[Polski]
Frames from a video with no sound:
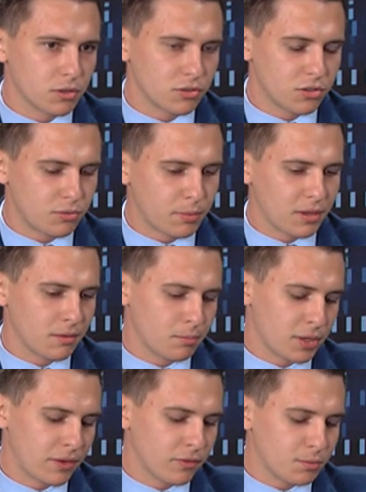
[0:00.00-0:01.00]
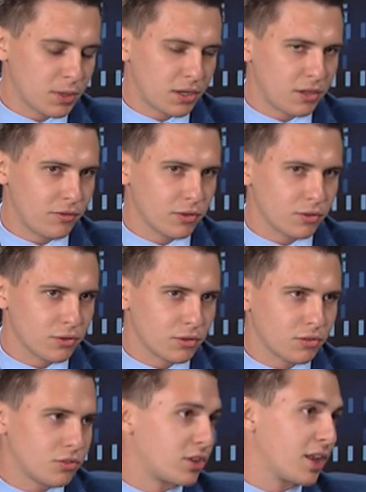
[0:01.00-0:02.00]
gdzieś Prawo i Sprawiedliwość
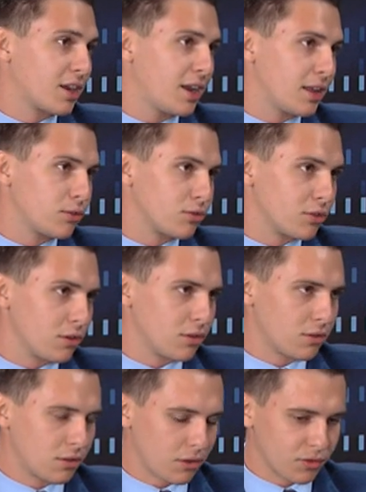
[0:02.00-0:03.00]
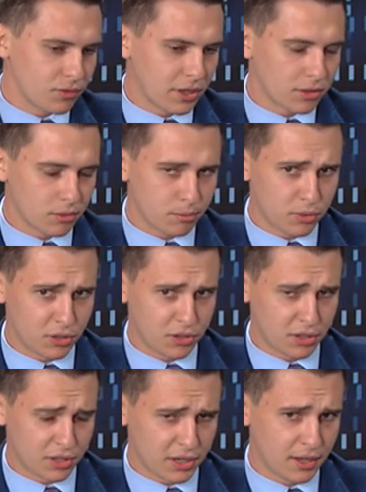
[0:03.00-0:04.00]
od czterech lat już rozwija tą
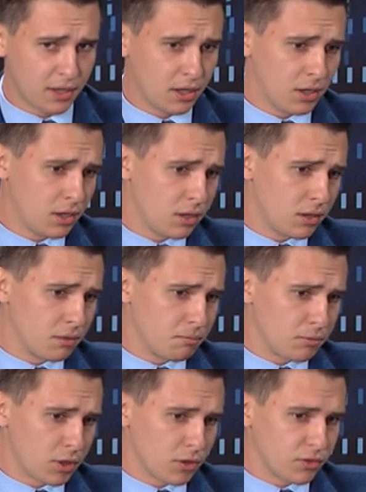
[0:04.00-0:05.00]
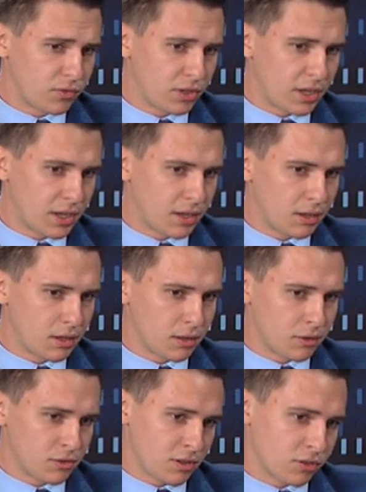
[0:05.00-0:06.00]
politykę. Rozwija,
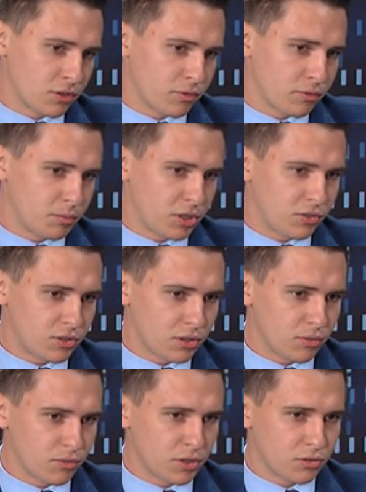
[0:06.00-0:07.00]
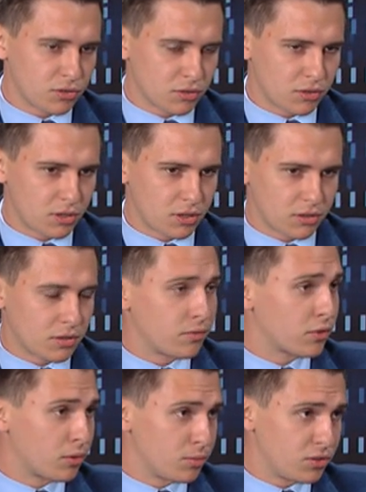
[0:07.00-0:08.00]
e, zresztą w mieście również e, jestem
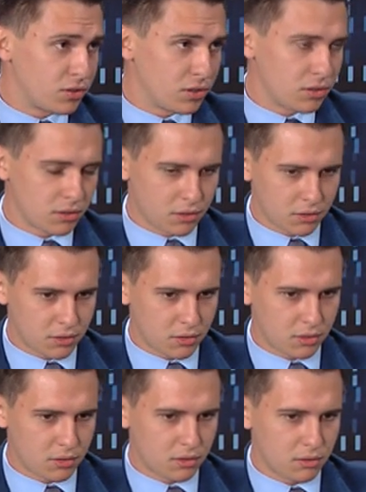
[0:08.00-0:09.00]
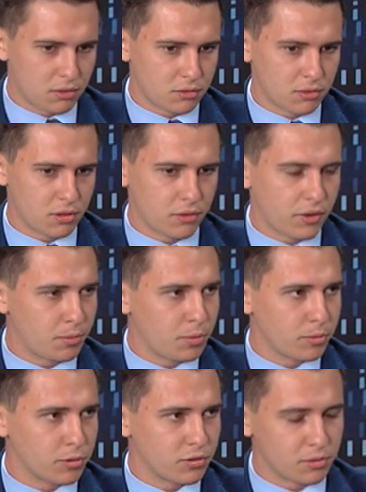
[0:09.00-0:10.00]
w Komisji e, Zdrowia i
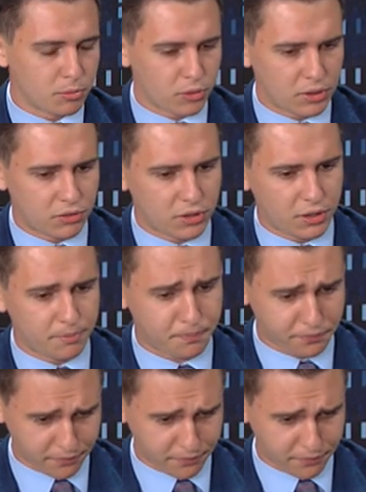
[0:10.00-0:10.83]
Pomocy Społecznej.